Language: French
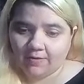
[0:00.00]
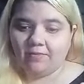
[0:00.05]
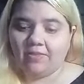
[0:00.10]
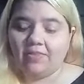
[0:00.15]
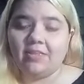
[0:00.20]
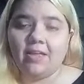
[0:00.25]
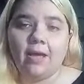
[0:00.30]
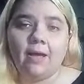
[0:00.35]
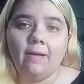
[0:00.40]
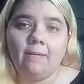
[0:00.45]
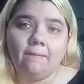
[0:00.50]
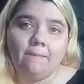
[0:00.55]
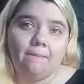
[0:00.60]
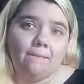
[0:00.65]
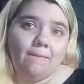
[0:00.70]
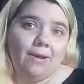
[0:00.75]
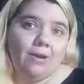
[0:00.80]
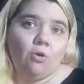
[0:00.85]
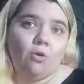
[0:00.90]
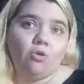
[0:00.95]
n'a
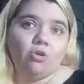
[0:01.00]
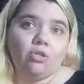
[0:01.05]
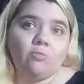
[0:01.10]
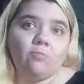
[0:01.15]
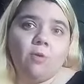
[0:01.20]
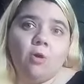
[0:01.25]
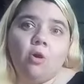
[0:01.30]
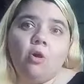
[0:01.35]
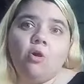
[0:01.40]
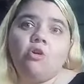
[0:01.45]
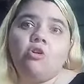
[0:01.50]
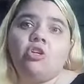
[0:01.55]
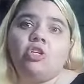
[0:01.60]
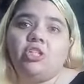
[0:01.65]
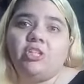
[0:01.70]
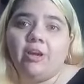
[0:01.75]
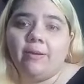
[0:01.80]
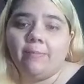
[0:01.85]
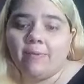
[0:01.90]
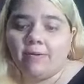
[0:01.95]
malheureusement
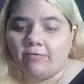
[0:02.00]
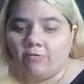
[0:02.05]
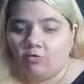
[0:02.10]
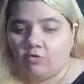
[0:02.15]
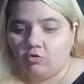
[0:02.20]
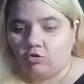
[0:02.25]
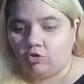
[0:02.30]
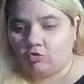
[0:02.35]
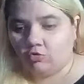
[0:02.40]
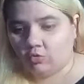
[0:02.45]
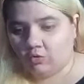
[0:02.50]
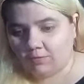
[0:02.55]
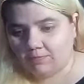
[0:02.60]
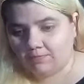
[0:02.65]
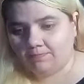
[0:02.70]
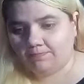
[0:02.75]
jamais vu le jour.